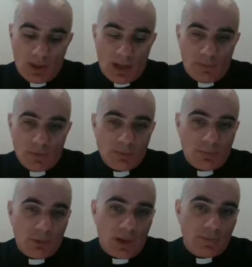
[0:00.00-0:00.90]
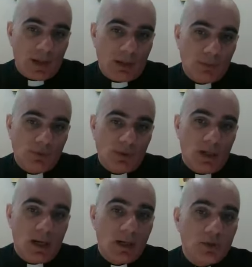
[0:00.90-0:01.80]
a więc pojawiają
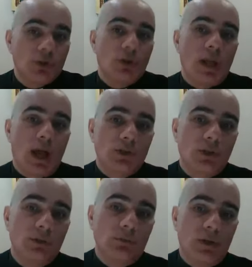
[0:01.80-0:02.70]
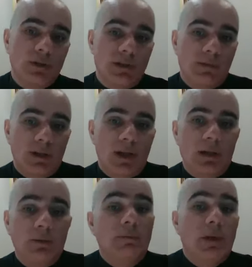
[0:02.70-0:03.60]
się lekcjonarze, które
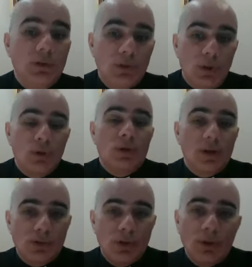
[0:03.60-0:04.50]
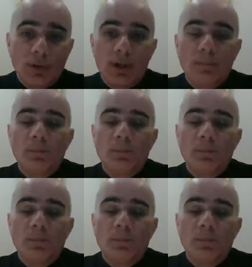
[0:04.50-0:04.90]
zawierają właśnie określone